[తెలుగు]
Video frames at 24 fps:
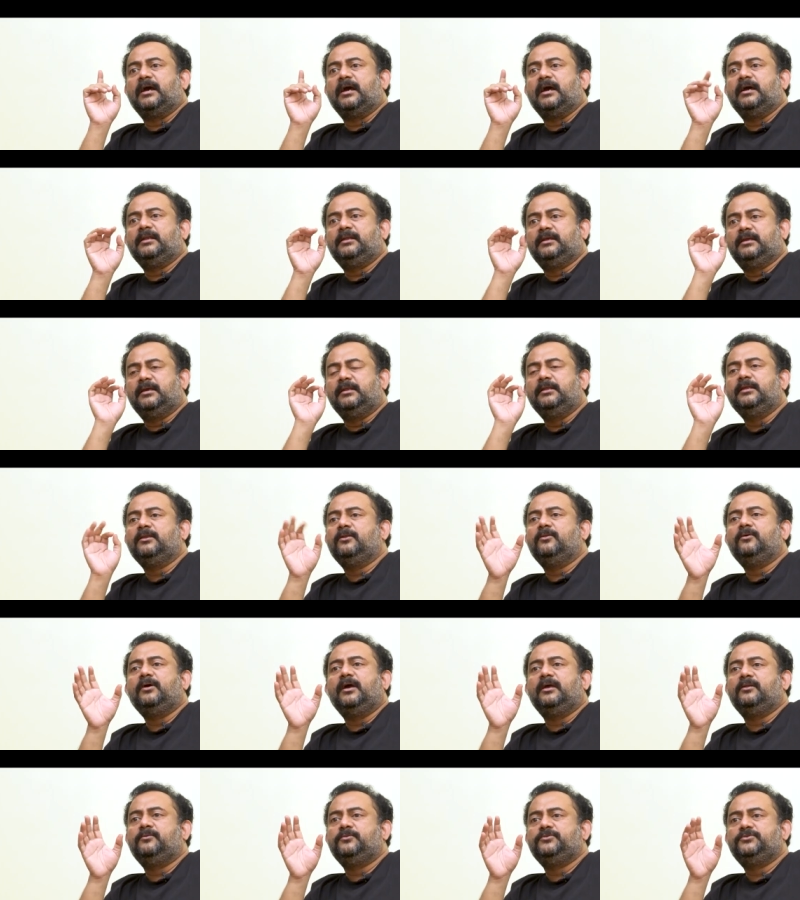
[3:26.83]
ఆయన కెరీర్లో
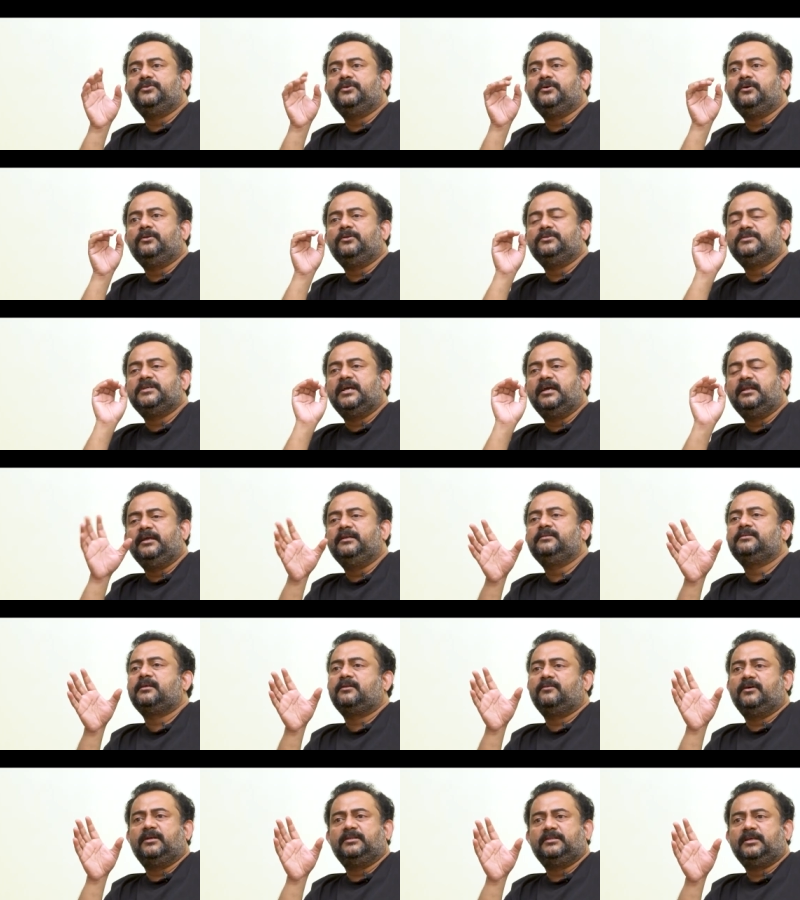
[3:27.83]
ఆయన ఉద్యోగంలో జాయిన్ అయిన
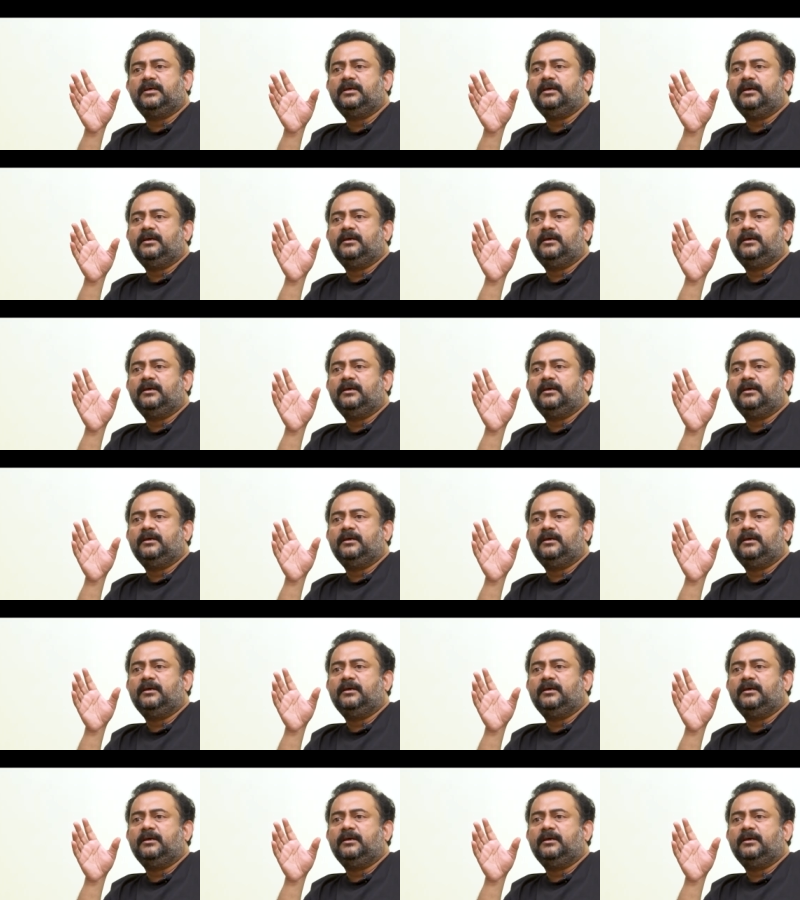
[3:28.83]
తర్వాత